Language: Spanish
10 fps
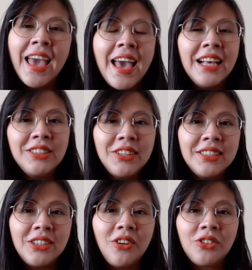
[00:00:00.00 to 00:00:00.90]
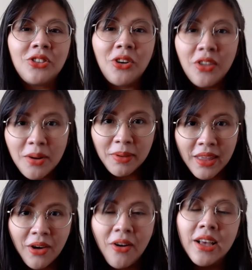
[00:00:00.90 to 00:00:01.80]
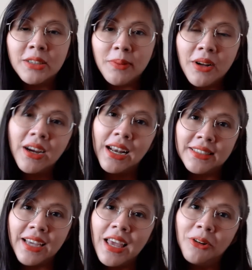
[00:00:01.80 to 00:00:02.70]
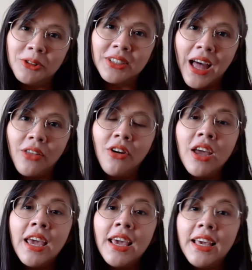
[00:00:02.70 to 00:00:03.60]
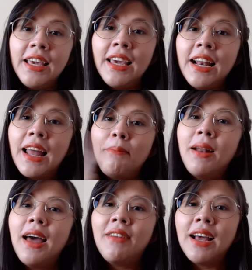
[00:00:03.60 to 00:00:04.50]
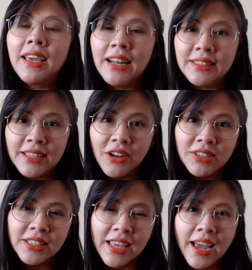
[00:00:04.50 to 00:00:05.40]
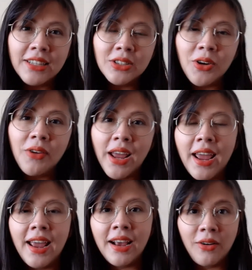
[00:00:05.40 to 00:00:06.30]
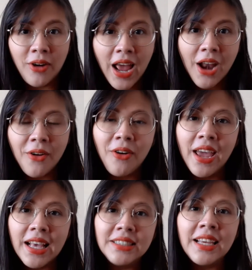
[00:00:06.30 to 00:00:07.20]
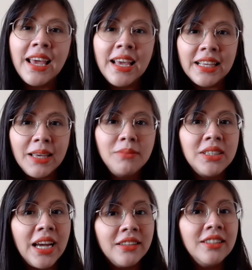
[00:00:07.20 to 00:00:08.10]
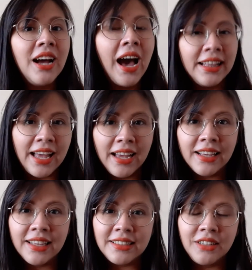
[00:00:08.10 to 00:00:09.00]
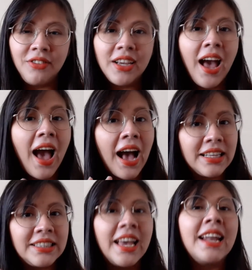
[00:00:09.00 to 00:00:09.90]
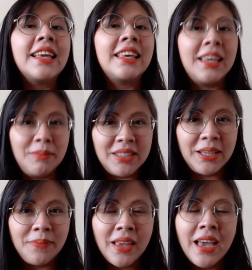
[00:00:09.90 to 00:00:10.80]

Esto ha sido todo el video, espero que les haya gustado y la palabra que les quiero enseñar sobre coreano es Kimjarun Hata, que significa hacer kimchi.